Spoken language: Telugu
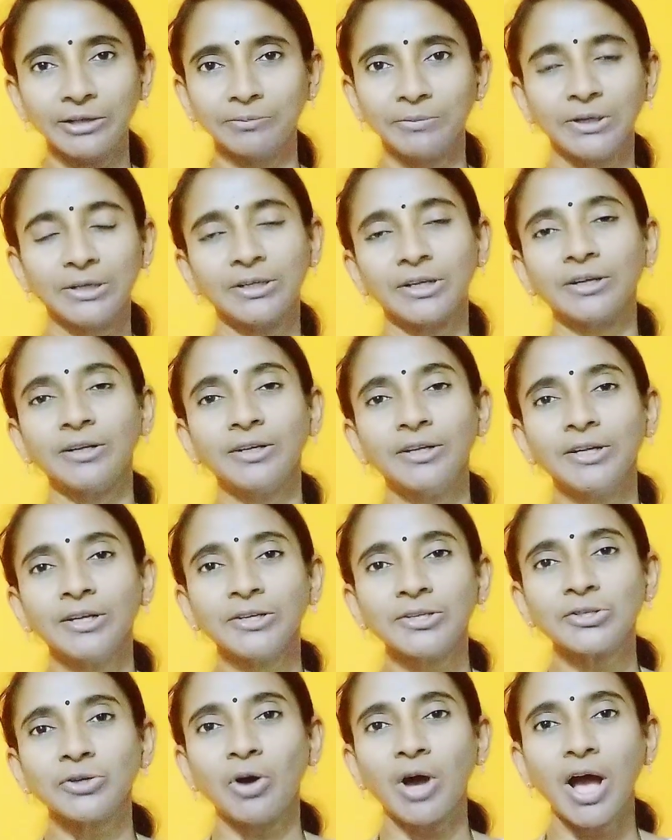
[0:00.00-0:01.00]
అనమాట
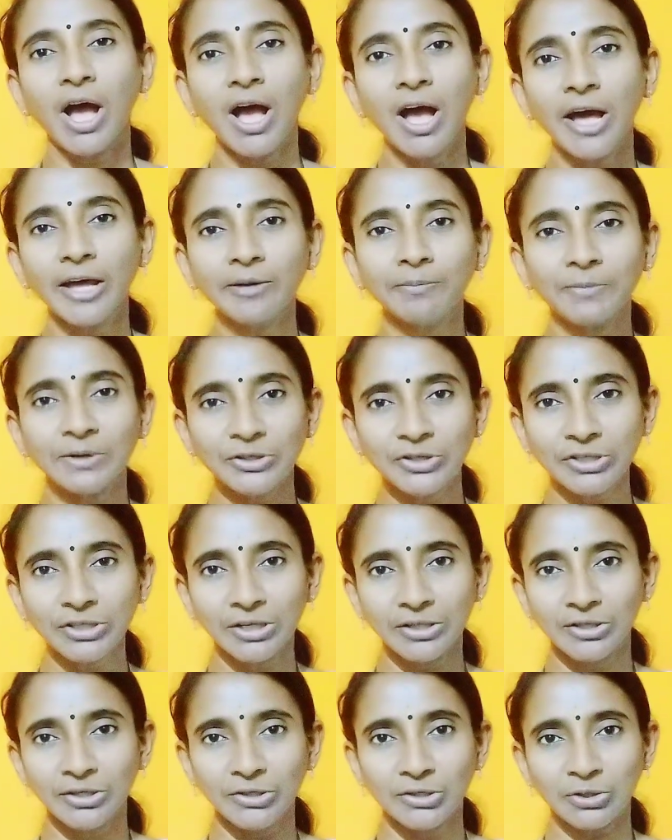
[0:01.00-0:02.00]
సో ఆహారం మంచిగా
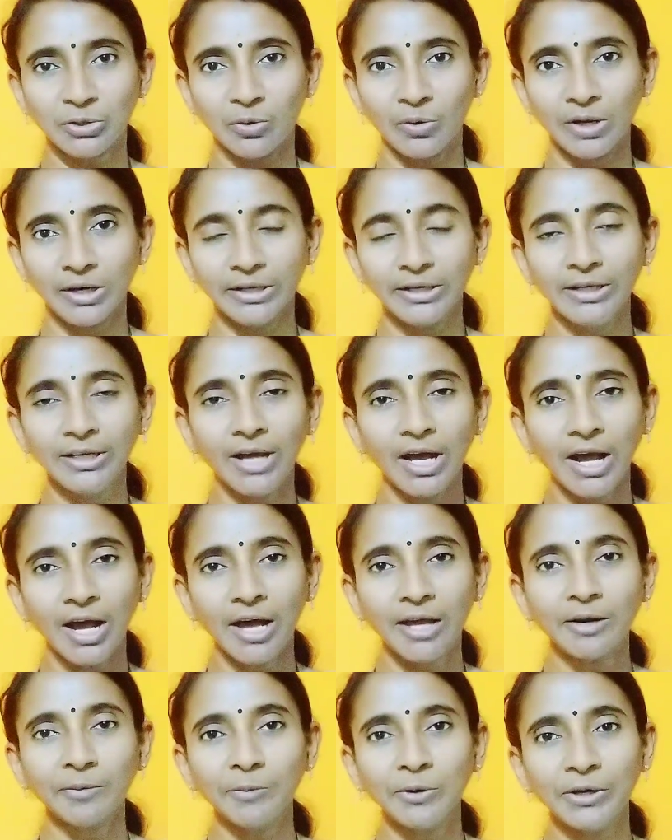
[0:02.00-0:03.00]
తీసుకోవాలి ఈ
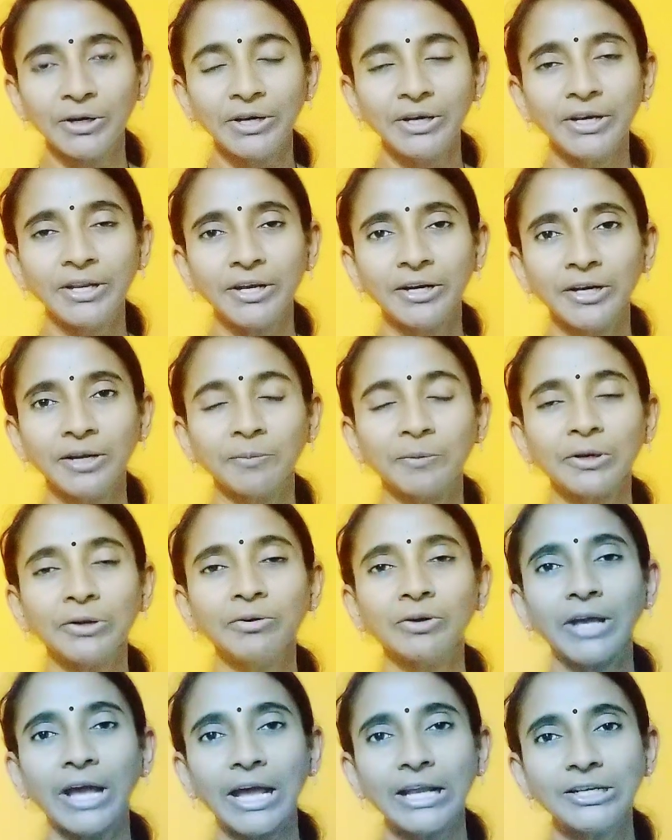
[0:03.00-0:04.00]
ఆహారంలో ఏంటి అంటే మనం
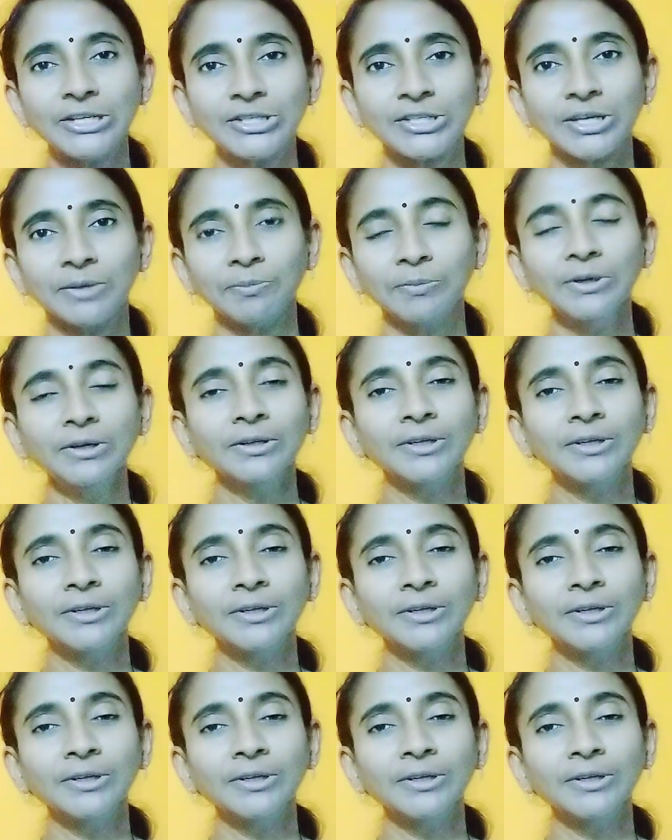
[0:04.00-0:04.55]
కాల్షియం